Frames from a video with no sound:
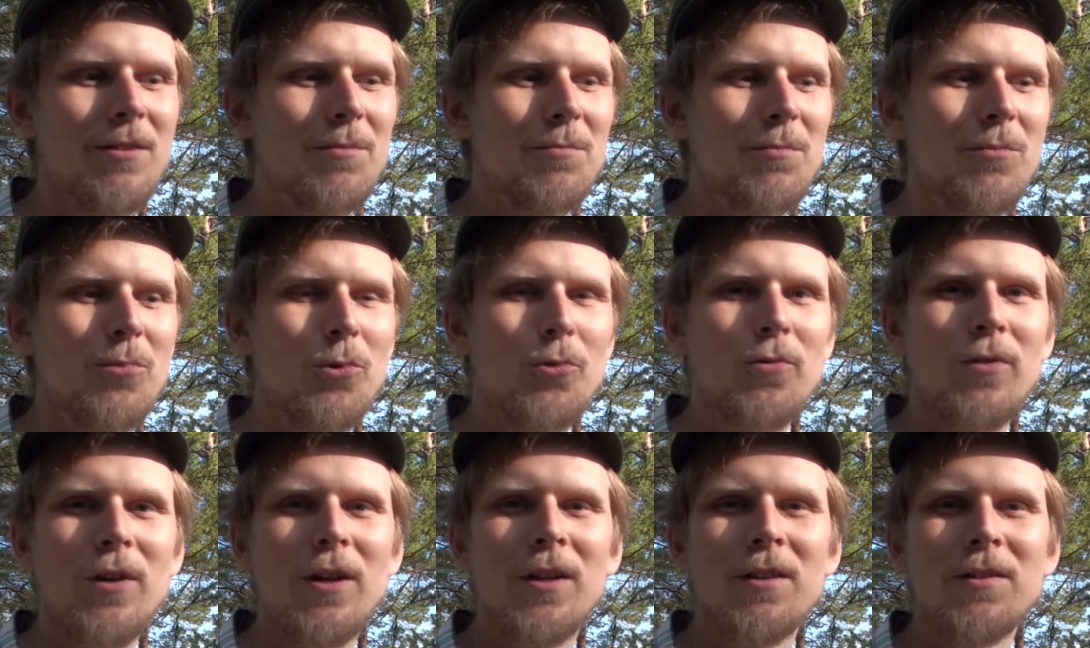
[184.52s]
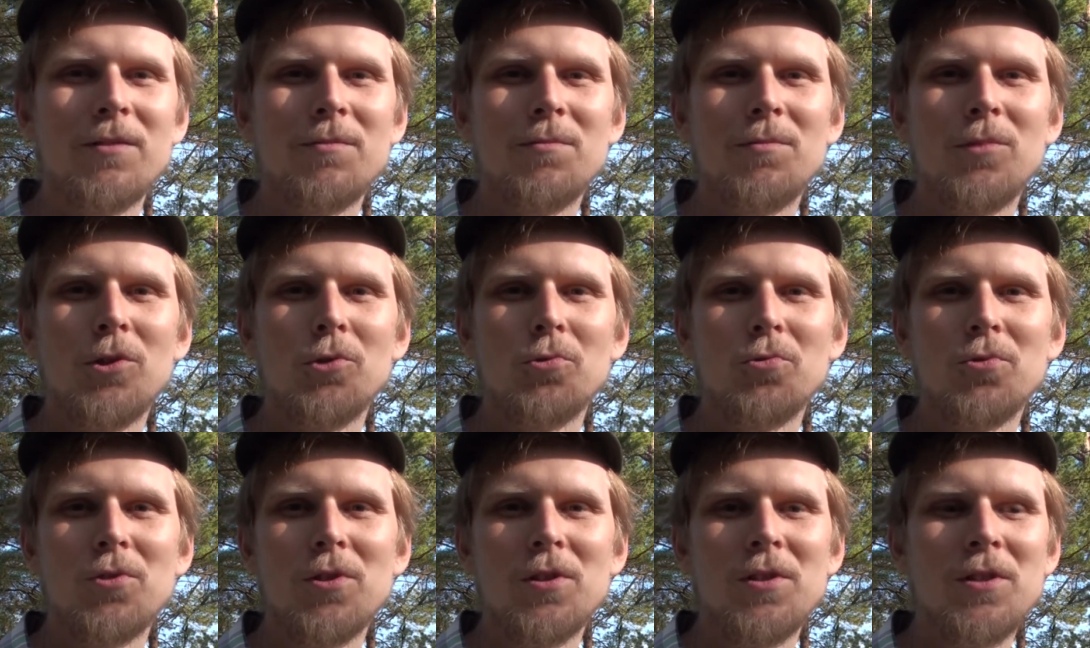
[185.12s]
там, буквально
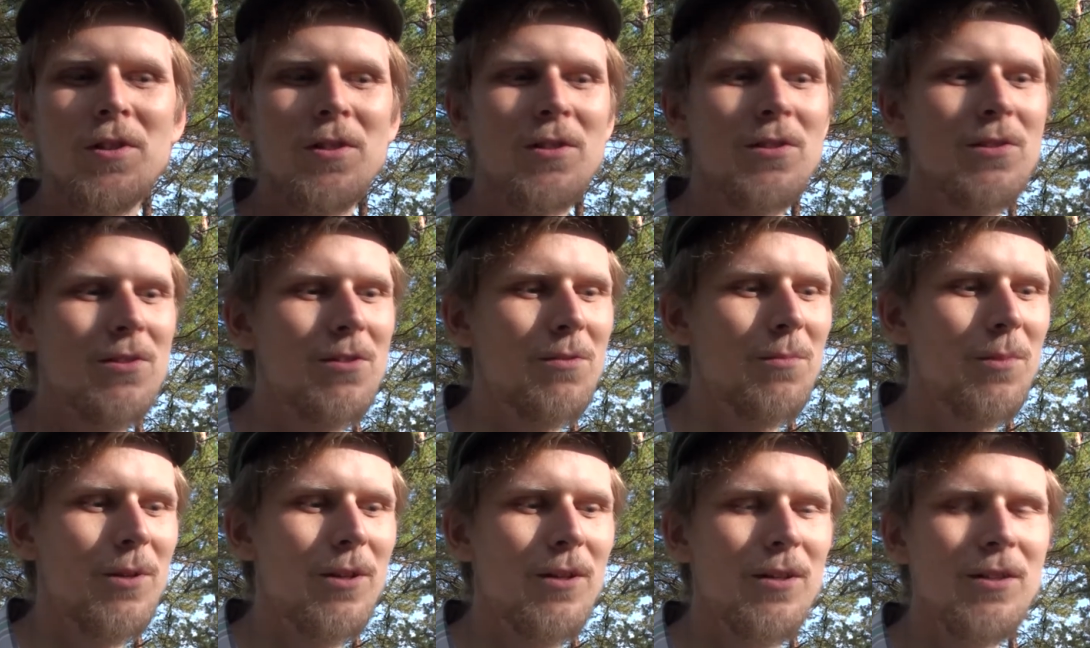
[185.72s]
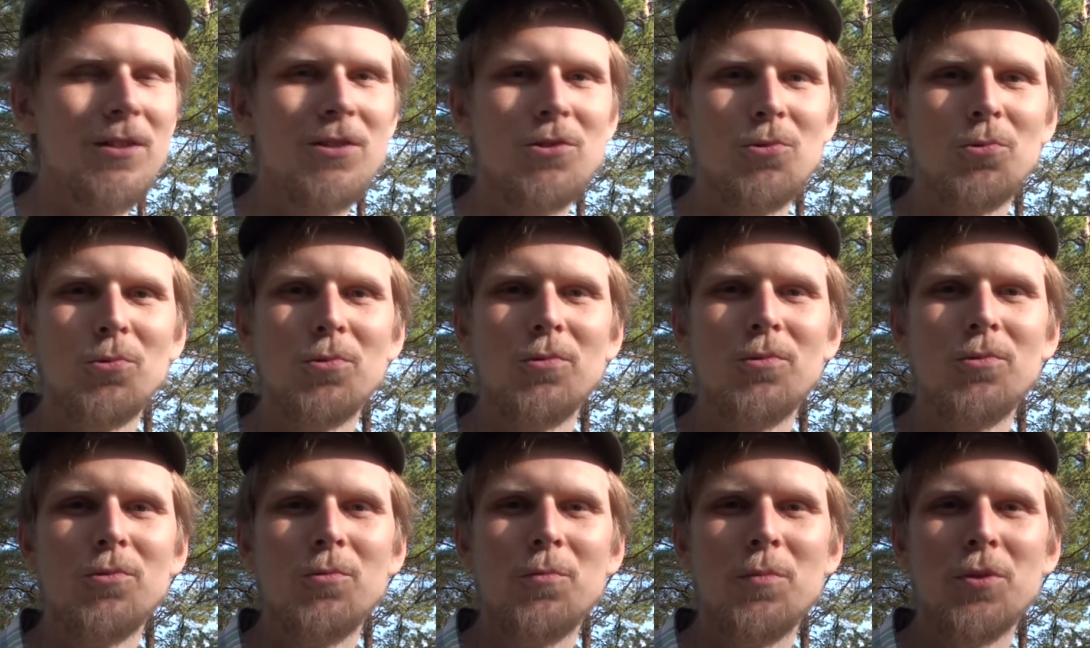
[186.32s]
минут за 10 собрались,
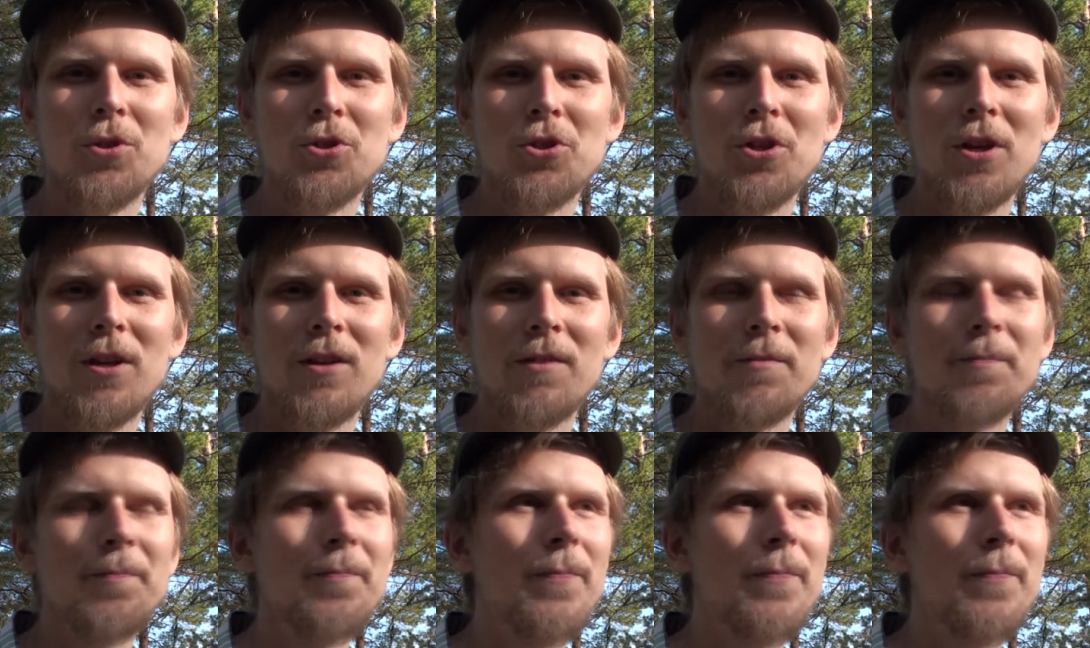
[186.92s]
убежали.